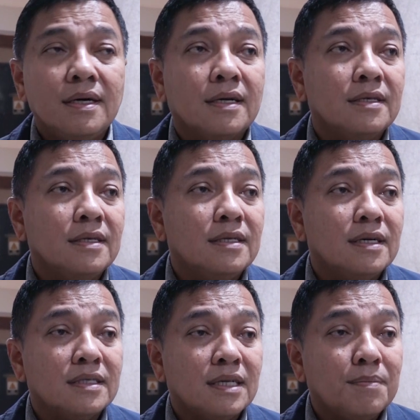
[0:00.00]
Artinya
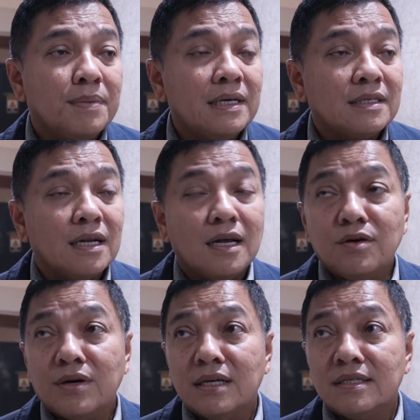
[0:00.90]
jangan sampai salah
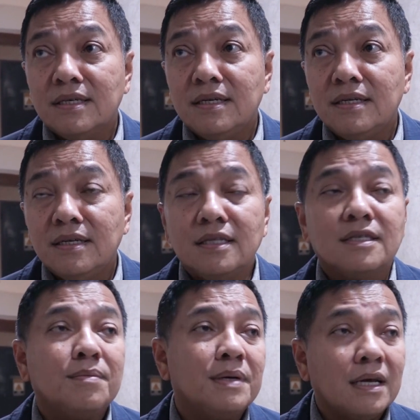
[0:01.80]
lokasi yang
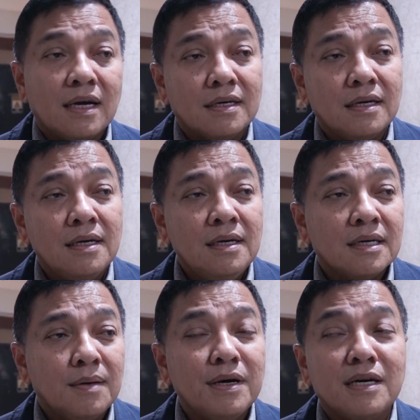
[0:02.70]
sampai dan
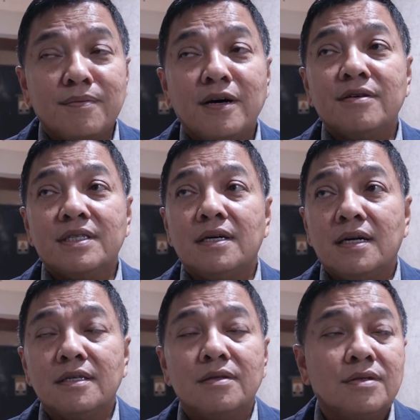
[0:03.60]
kami akan mengawasi
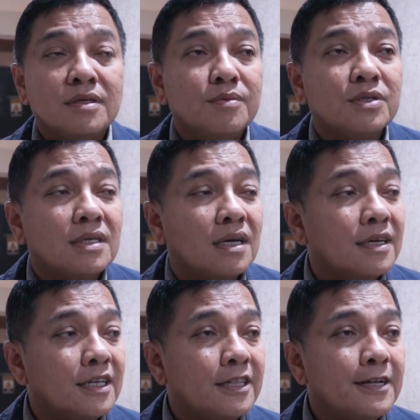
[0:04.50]
hal itu tersebut
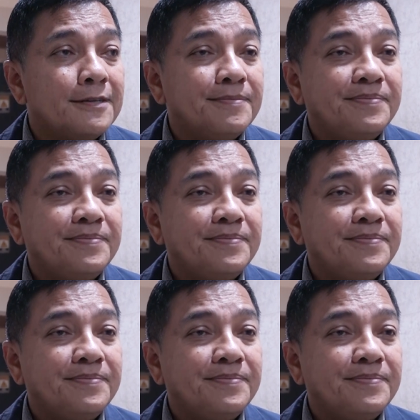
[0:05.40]
secara detail.